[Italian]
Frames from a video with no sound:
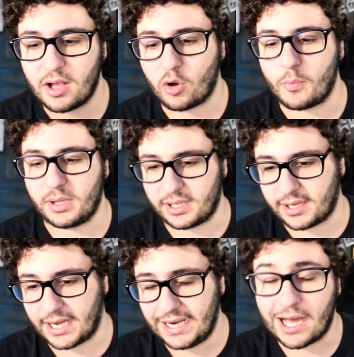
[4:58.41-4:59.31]

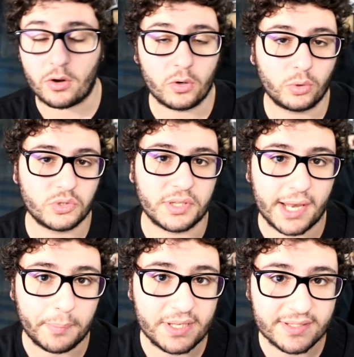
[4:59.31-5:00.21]
come la conclusione
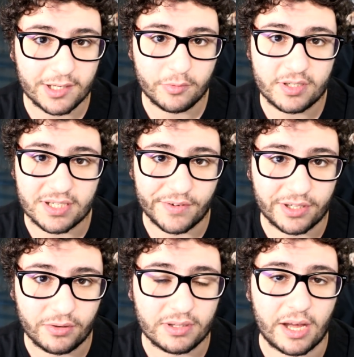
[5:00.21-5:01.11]
della Pixelmon, se
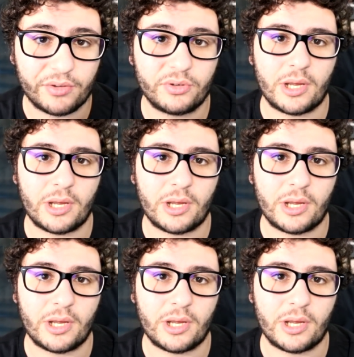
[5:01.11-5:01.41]
avete notato,